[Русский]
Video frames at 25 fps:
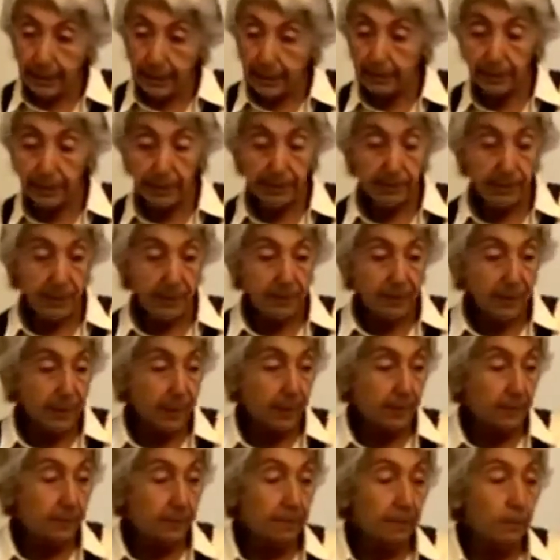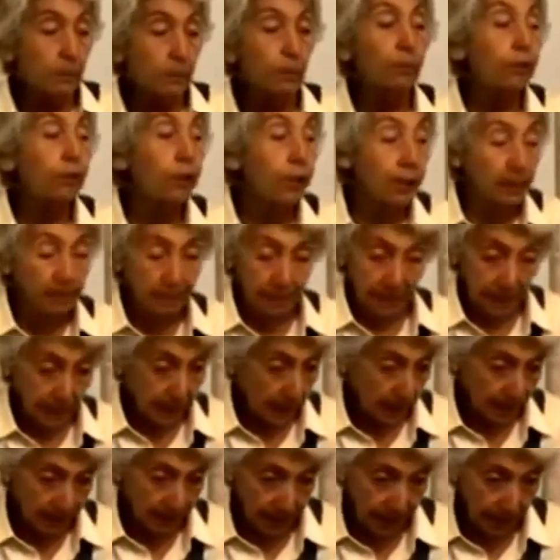Теперь во всех
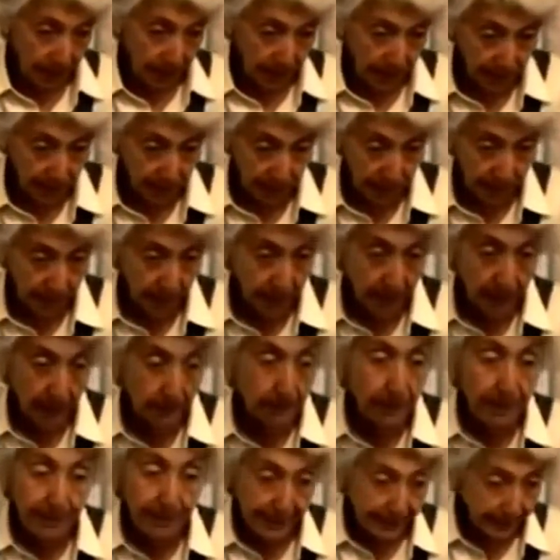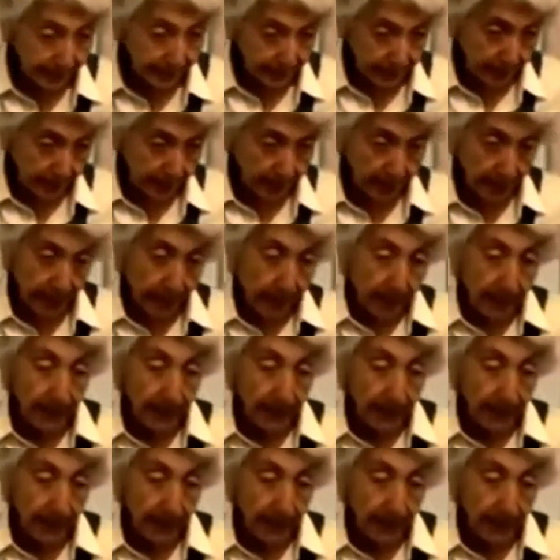учебниках биохимии это классика.